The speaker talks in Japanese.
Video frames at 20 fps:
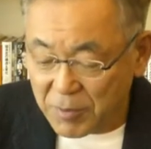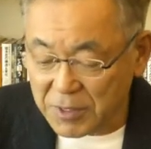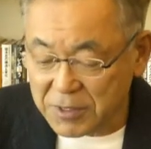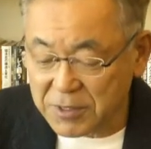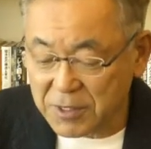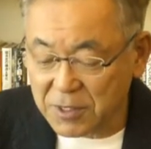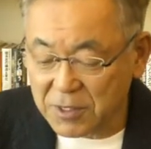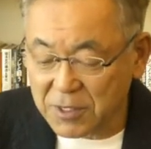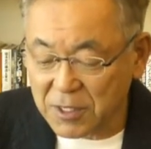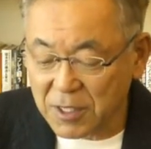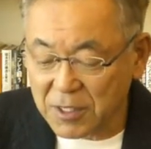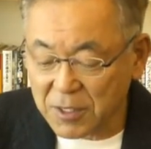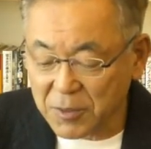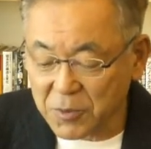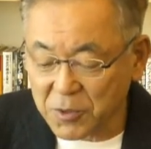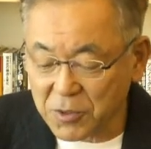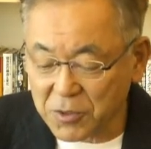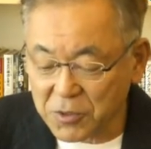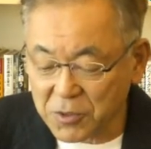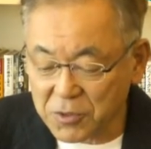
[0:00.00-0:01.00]
全体で
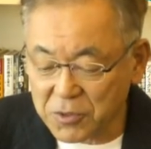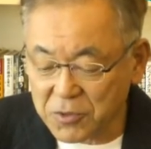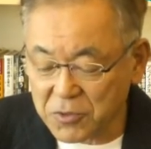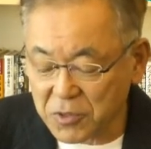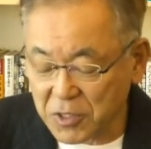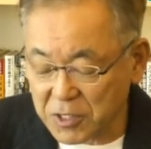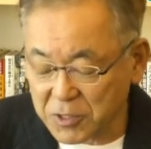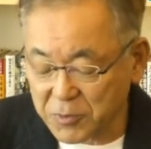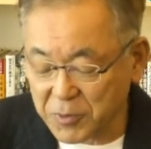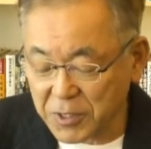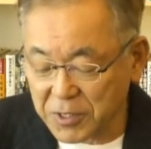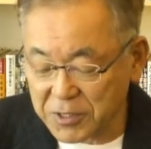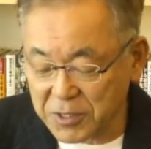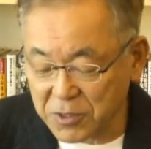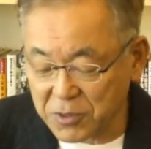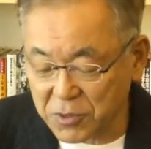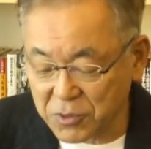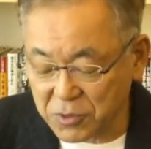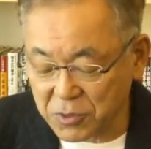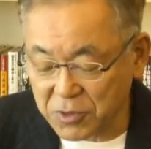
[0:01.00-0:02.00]
も
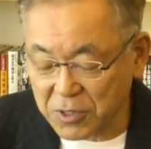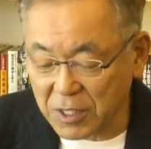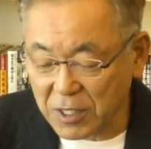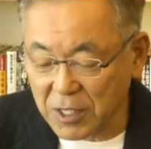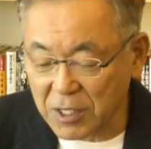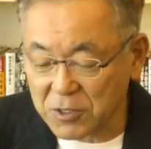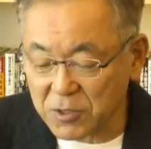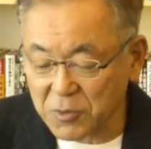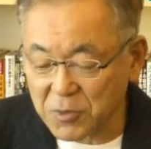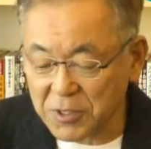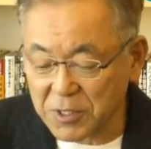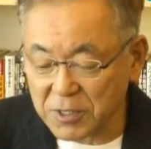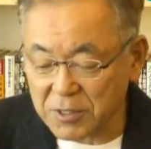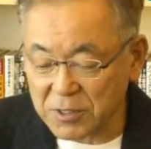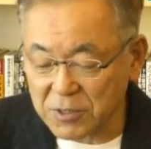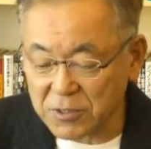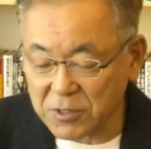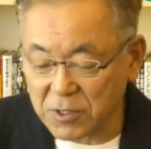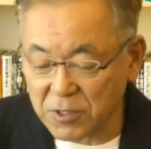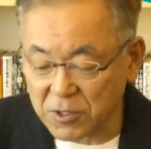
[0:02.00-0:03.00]
48% と高い伸びなん
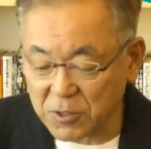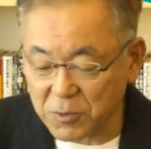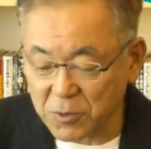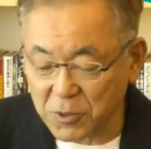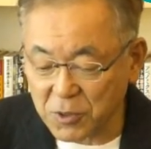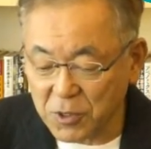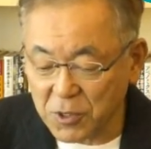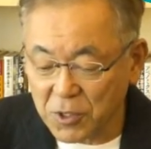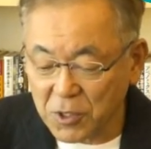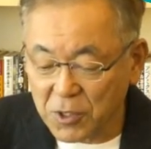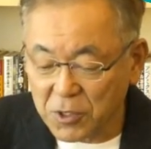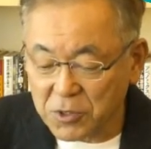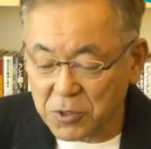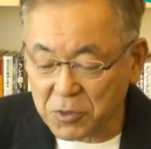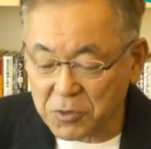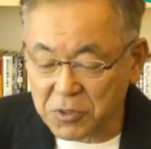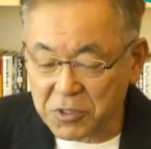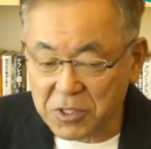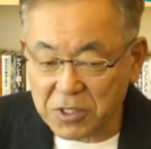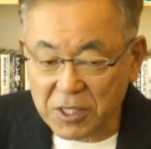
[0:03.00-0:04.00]
ですけれども、
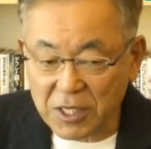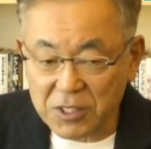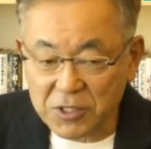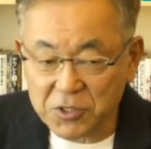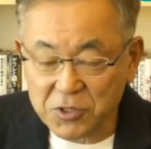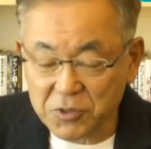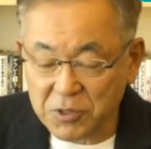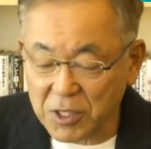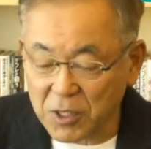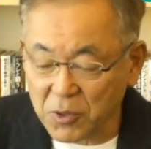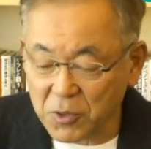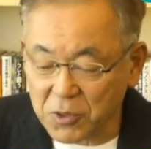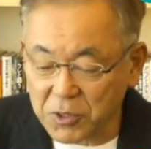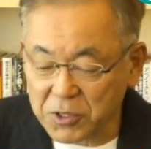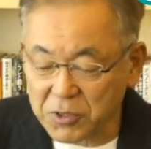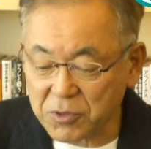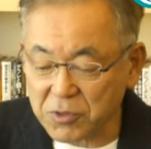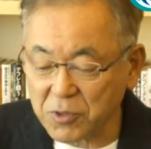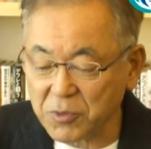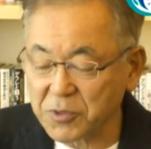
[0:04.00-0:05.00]
特に対中が大
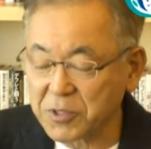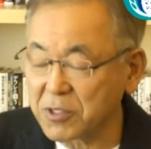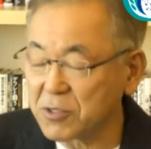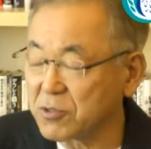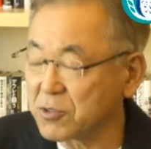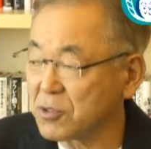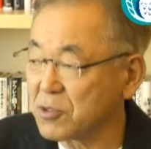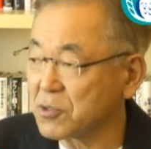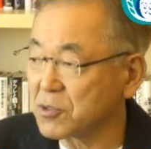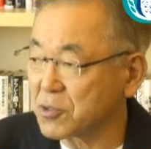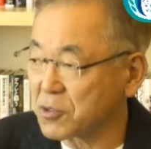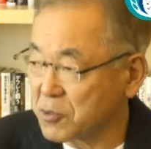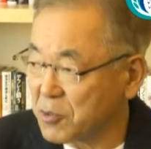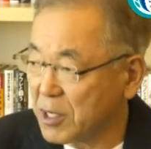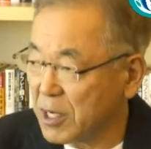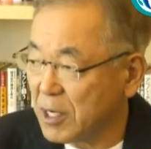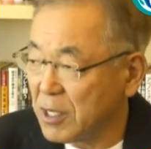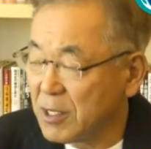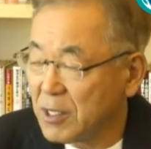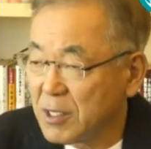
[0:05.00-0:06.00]
きく伸びているということ
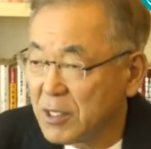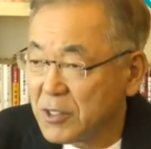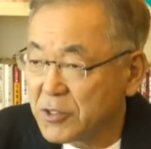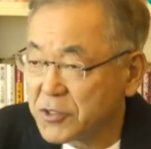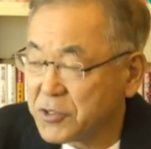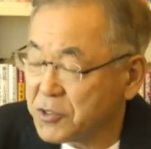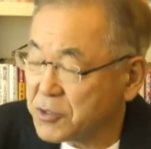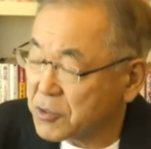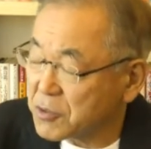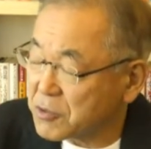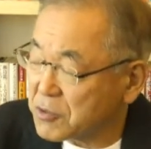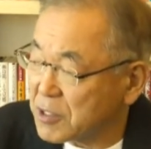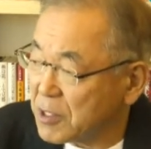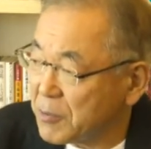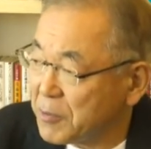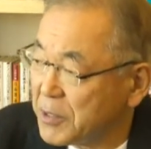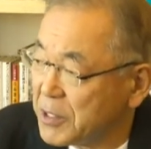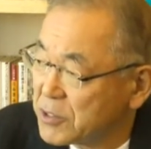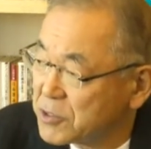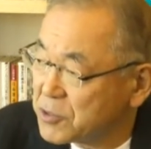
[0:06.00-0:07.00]
は、中国
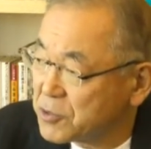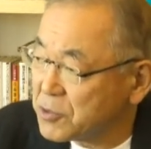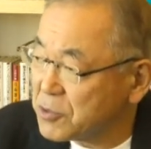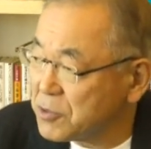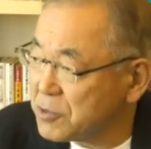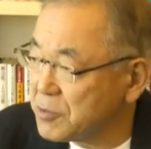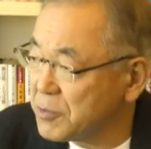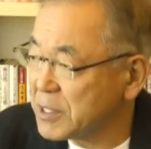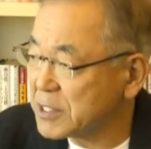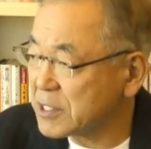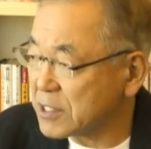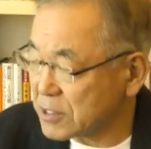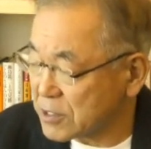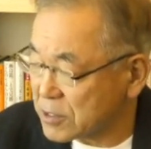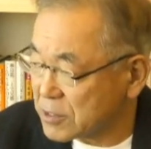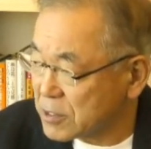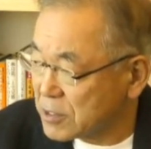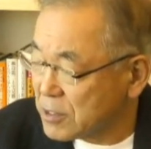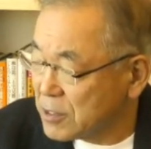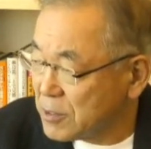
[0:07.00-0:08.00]
が米中摩
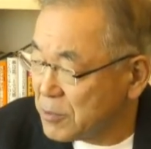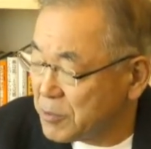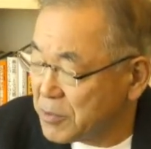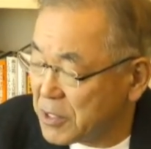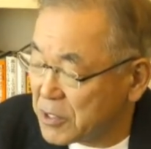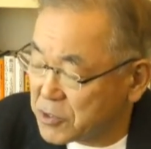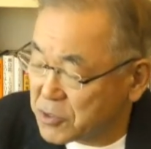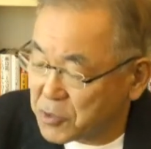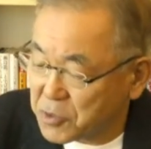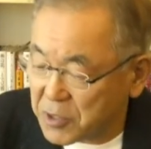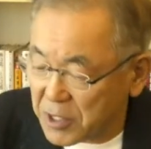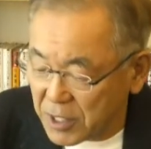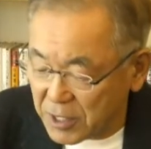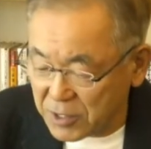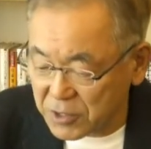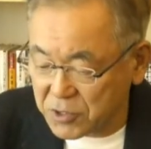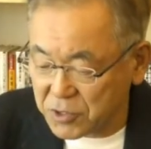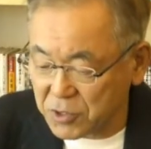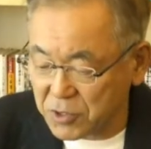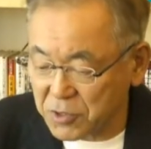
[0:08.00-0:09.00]
擦、米中対
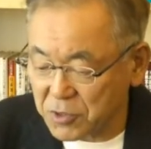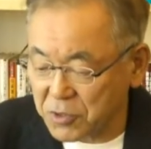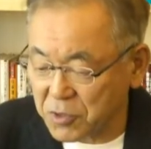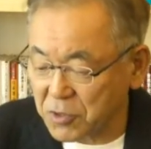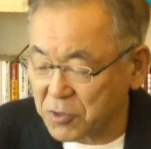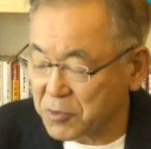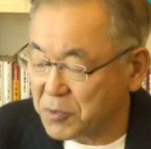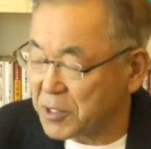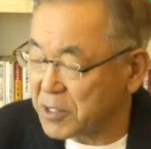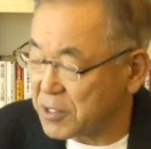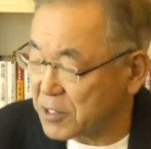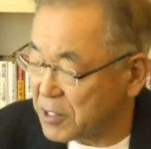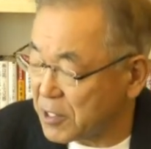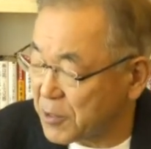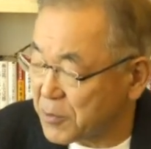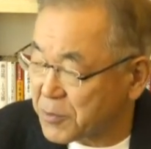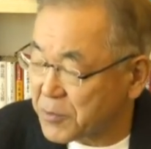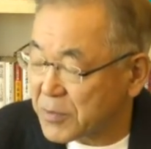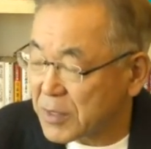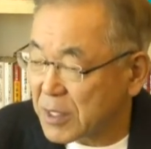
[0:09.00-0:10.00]
決という局面
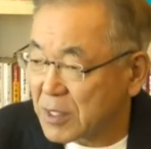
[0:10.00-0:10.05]
で、